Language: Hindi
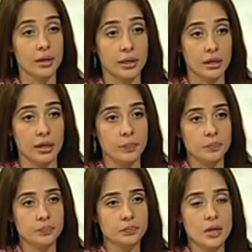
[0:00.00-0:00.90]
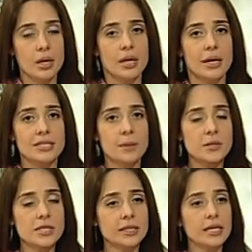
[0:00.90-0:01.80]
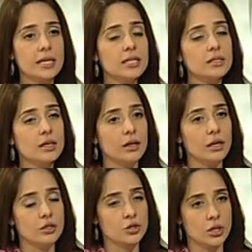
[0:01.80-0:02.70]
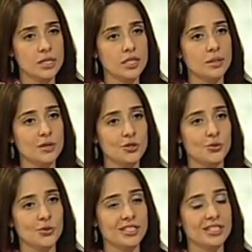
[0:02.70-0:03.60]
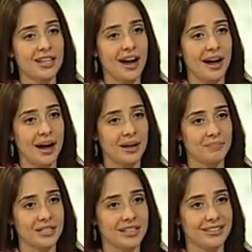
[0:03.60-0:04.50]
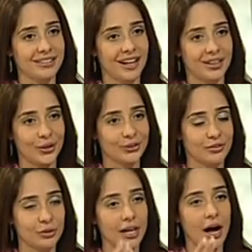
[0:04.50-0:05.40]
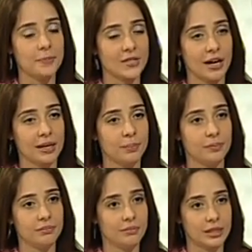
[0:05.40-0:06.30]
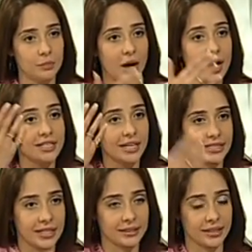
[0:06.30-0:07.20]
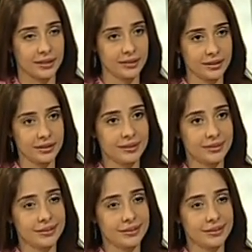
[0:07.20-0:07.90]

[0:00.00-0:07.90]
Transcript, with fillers: डिग्री यस बिल्कुल सबसे ज्यादा किन आ, किस किस्म के स्टूडेंट्स का आपसे टाकरा होता है वो क्या आपसे आके मतलब कहाँ जाना चाहते हैं